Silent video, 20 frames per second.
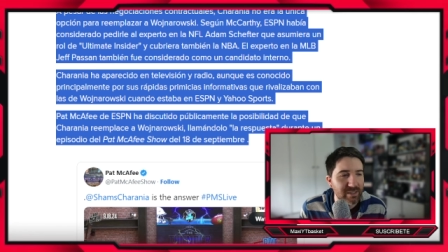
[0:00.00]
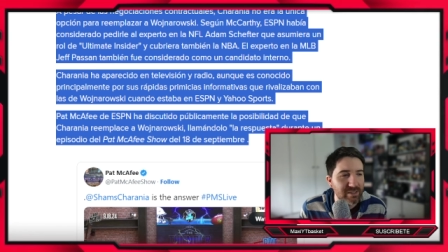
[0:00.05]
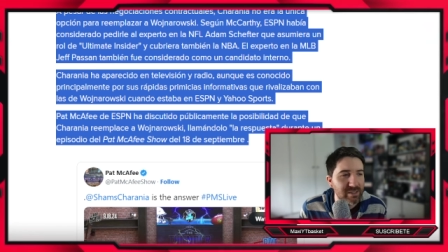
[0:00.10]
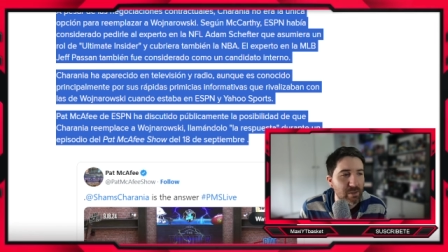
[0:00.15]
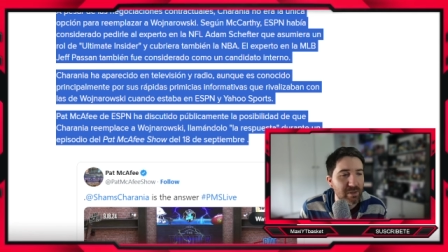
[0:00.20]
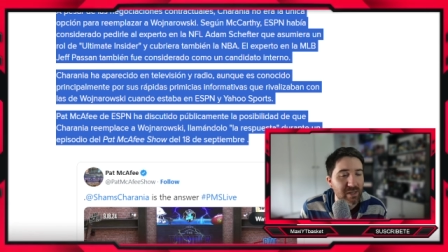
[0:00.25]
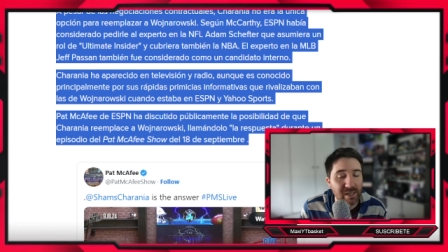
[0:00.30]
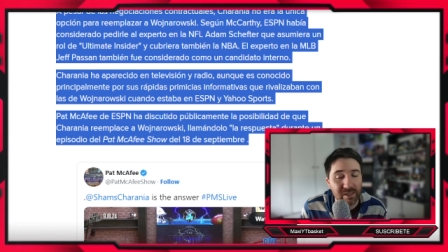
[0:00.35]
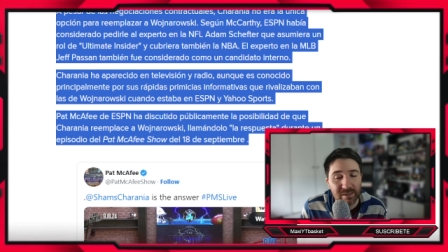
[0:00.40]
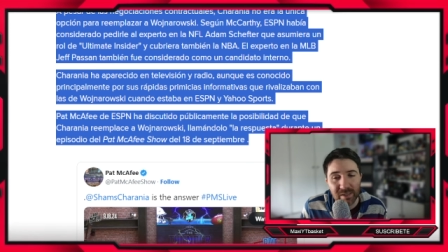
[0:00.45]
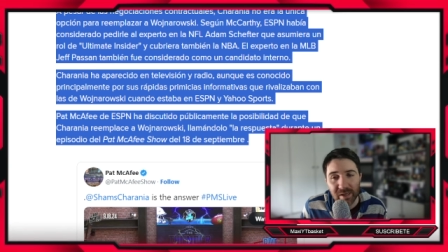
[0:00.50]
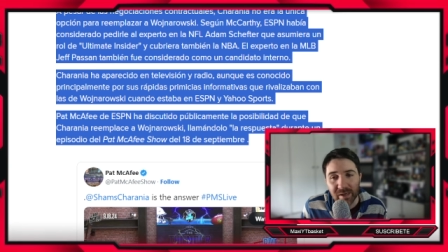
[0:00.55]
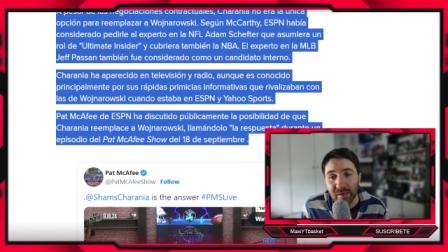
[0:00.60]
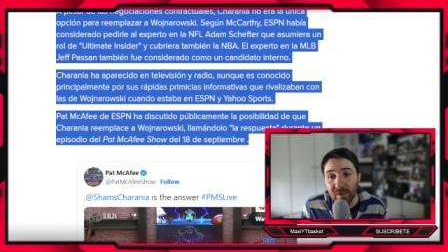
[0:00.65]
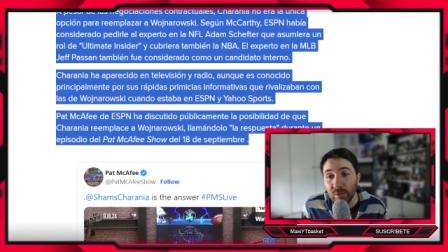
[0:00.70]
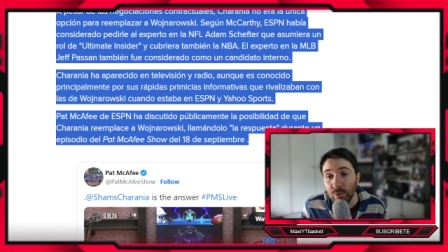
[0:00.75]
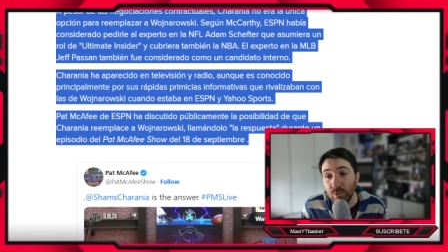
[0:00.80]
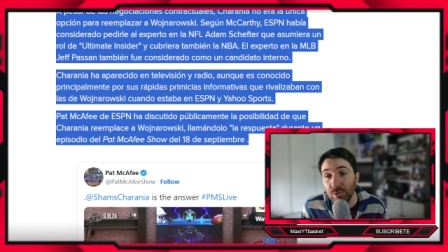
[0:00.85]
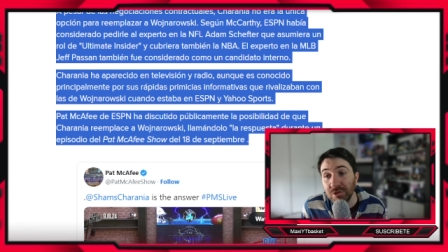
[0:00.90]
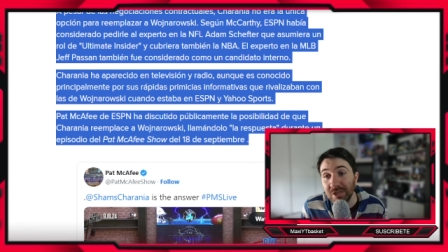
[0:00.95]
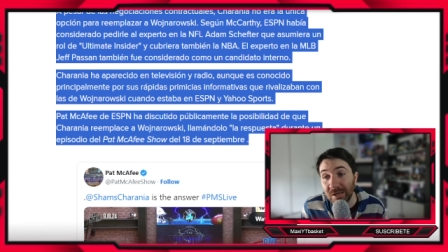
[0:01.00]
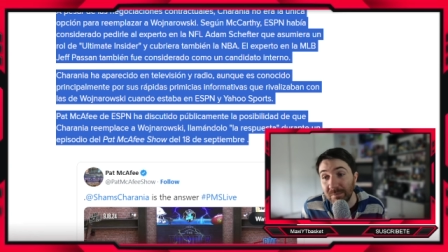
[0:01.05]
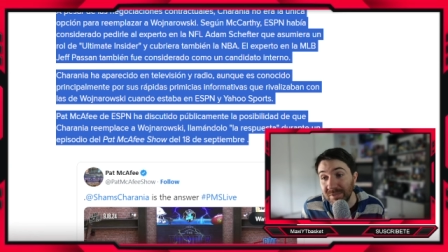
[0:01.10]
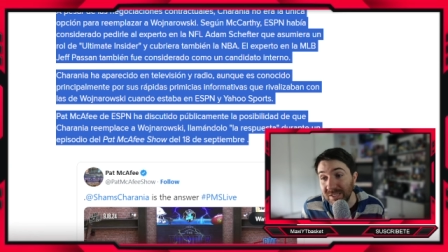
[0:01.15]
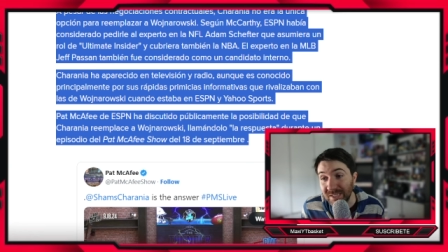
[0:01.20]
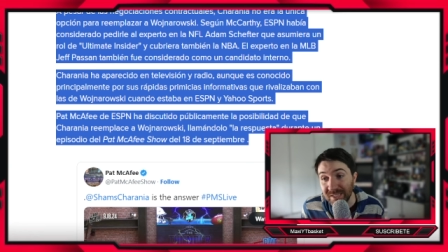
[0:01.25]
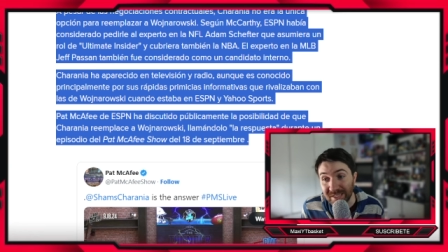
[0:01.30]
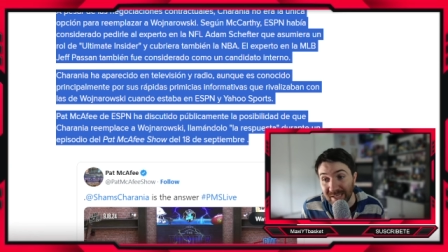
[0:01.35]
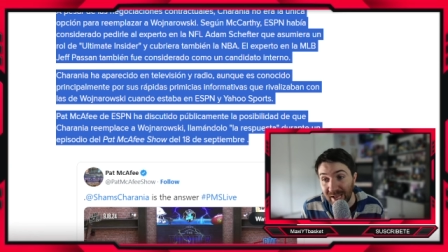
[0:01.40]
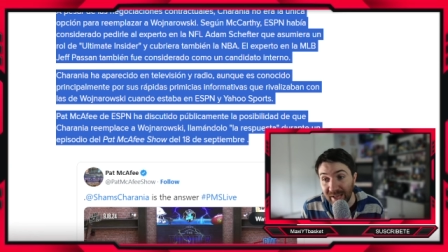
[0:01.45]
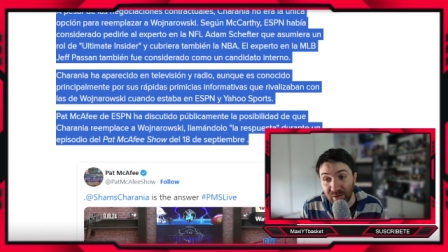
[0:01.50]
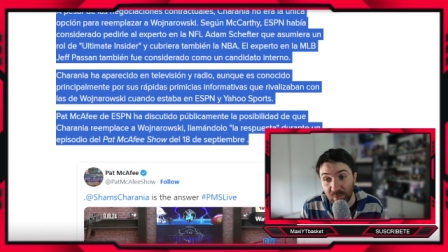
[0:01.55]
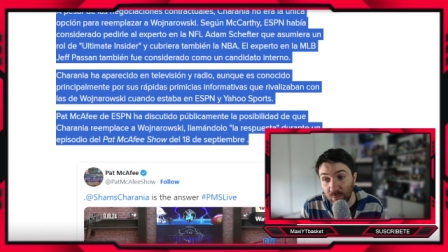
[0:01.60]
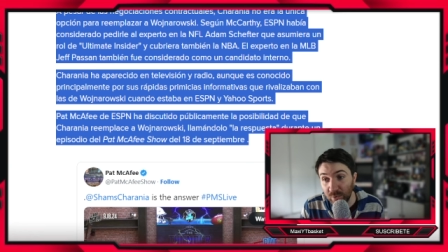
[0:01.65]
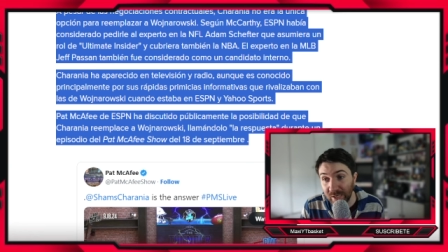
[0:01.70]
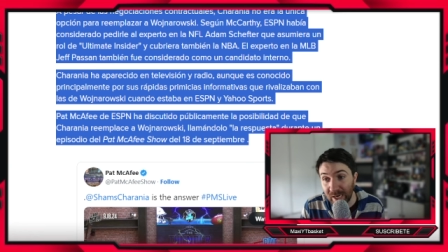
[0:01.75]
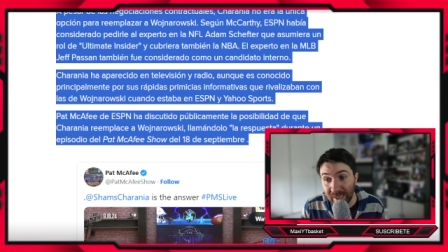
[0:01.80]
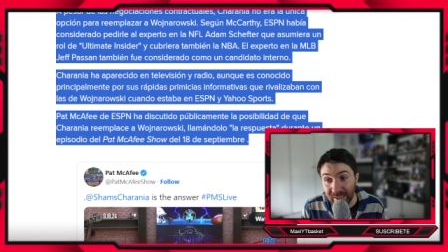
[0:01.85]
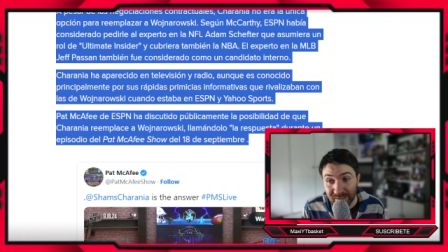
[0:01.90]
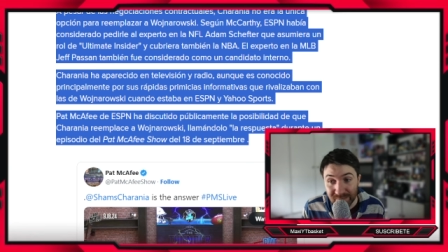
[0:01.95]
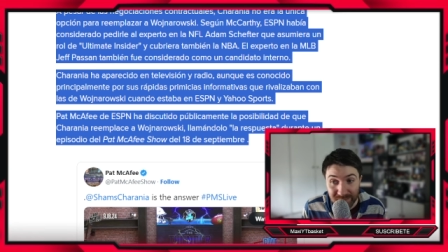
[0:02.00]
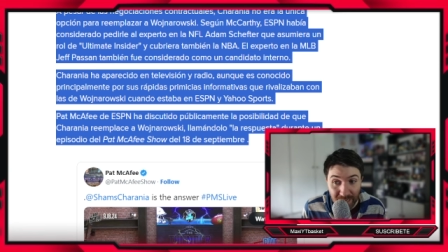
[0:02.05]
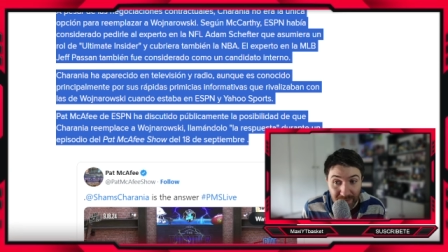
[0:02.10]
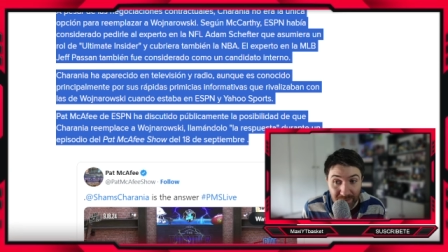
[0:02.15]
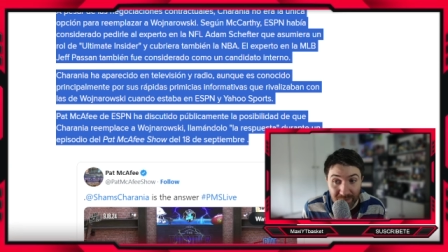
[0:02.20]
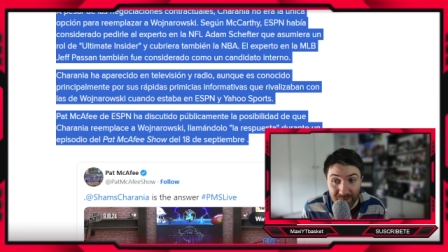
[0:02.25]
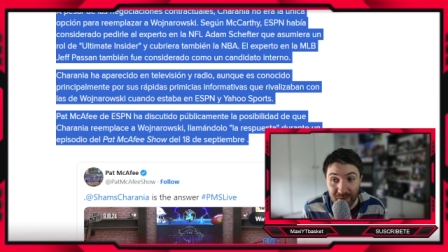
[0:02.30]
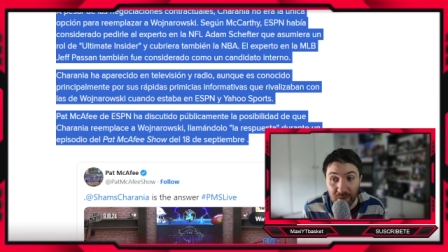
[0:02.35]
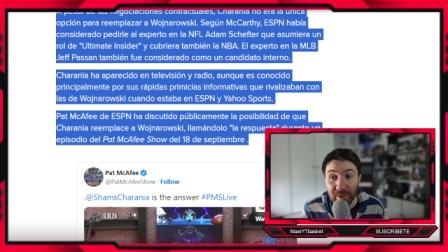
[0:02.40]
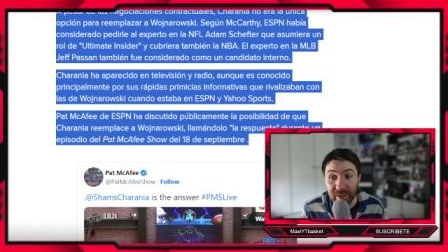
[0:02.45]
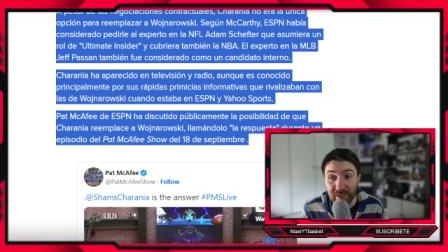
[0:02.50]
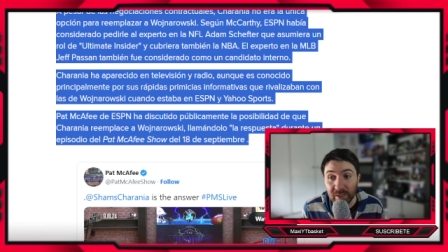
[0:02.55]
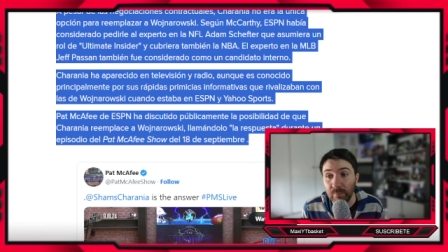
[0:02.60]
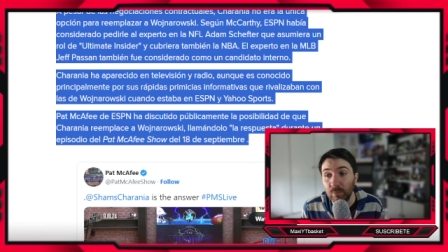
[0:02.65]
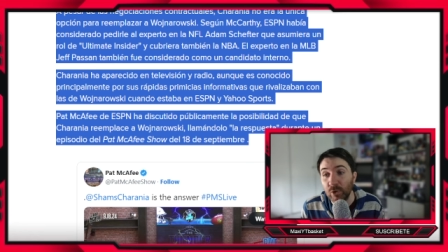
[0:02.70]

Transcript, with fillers: Es evidente, un Shams que ya era un gran insider realmente,